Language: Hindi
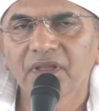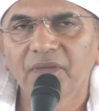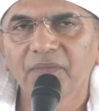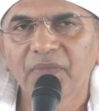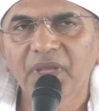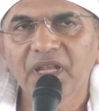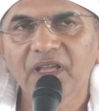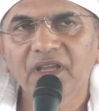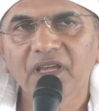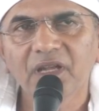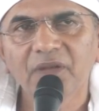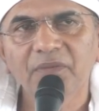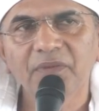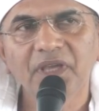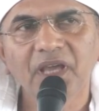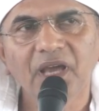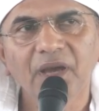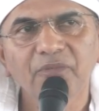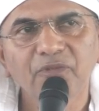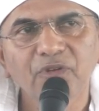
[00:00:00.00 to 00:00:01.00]
मैंने कल भी
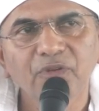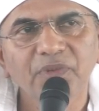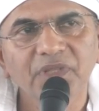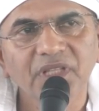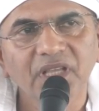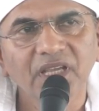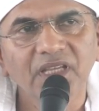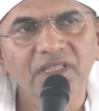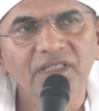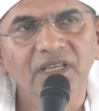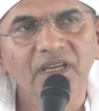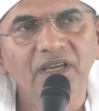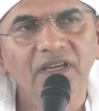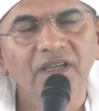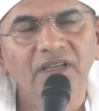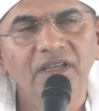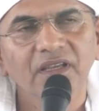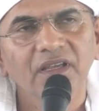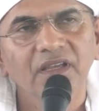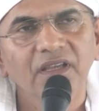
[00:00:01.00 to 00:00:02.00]
आपको बताया था
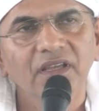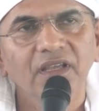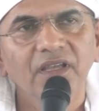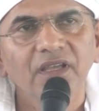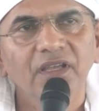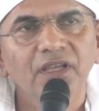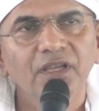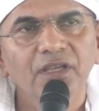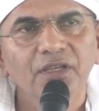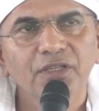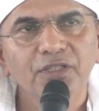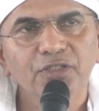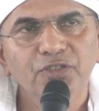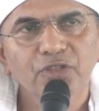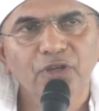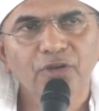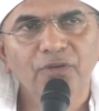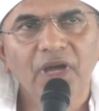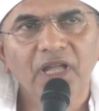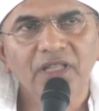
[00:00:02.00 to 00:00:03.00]
कि
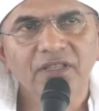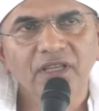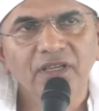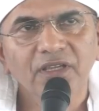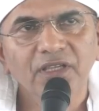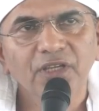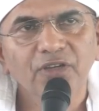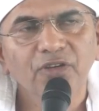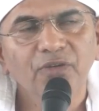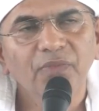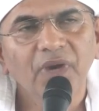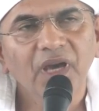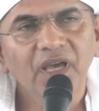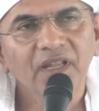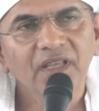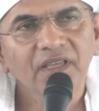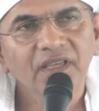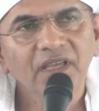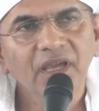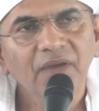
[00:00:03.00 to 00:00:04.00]
सौ आतंकी को
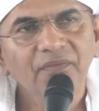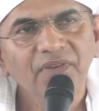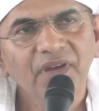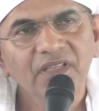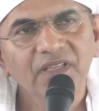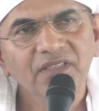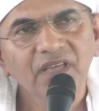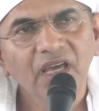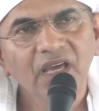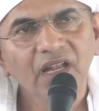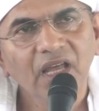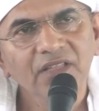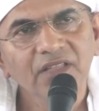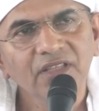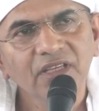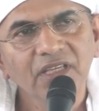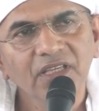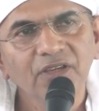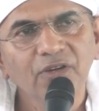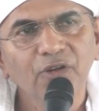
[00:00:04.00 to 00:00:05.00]
मारेंगे आप हजार
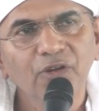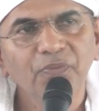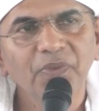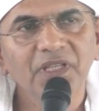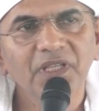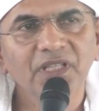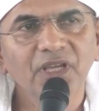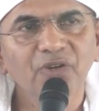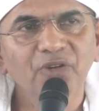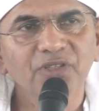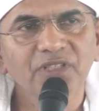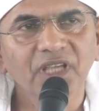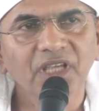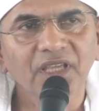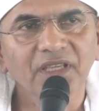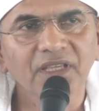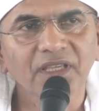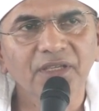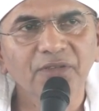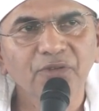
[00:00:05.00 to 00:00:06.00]
आतंकी और पैदा हो
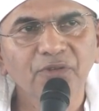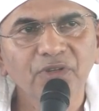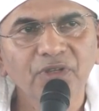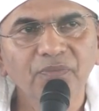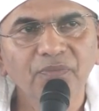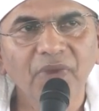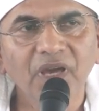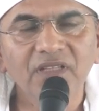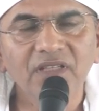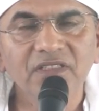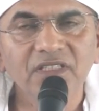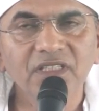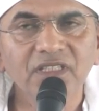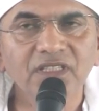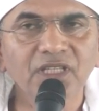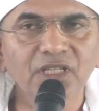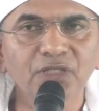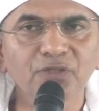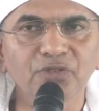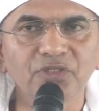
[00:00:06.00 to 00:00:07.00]
जाएंगे क्योंकि
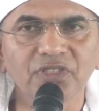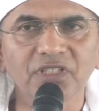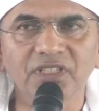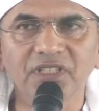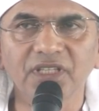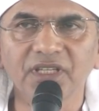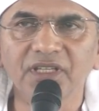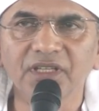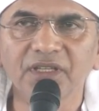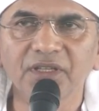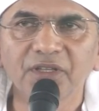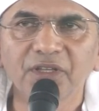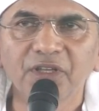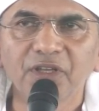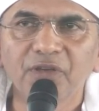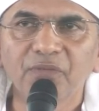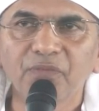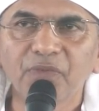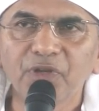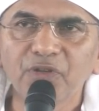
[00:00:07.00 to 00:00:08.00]
मानसिकता दूषित है
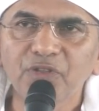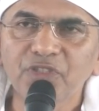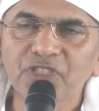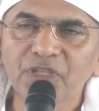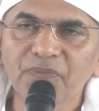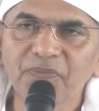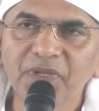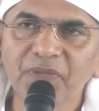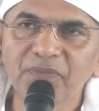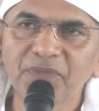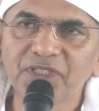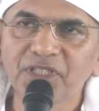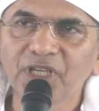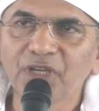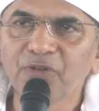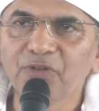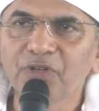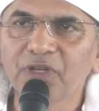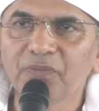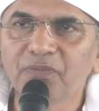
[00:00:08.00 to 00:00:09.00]
मनुष्य अपने
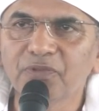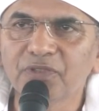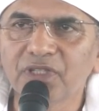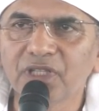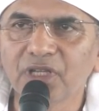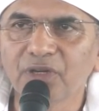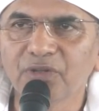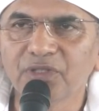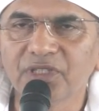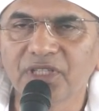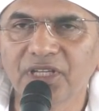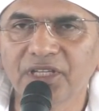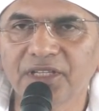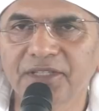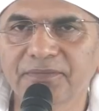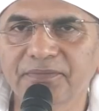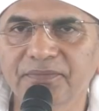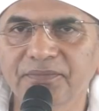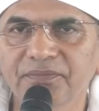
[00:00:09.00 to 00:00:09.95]
विचारों का पुतला होता है